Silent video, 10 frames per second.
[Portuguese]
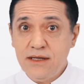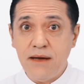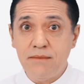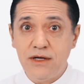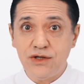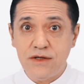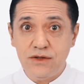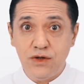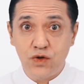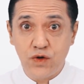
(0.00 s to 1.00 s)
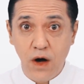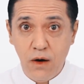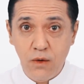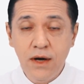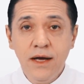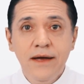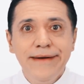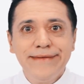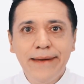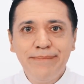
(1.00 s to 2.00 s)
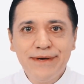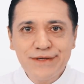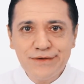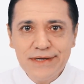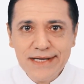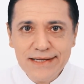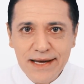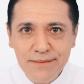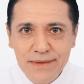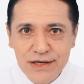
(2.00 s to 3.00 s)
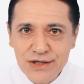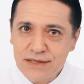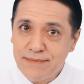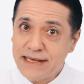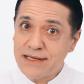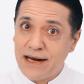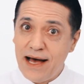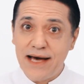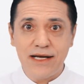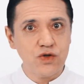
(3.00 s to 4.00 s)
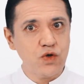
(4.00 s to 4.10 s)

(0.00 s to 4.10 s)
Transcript: que têm manchas de sol, tem pessoas que têm manchas mais claras,